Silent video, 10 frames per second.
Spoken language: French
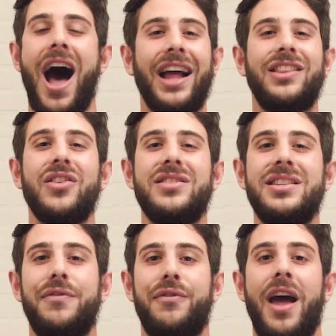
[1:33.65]

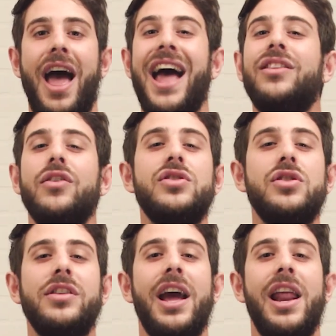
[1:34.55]
attentifs,
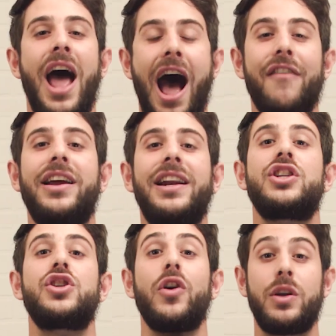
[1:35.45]
intentionnels avec
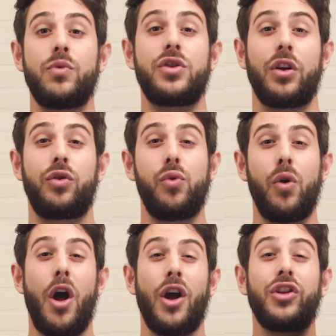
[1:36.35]
les gens qui nous entourent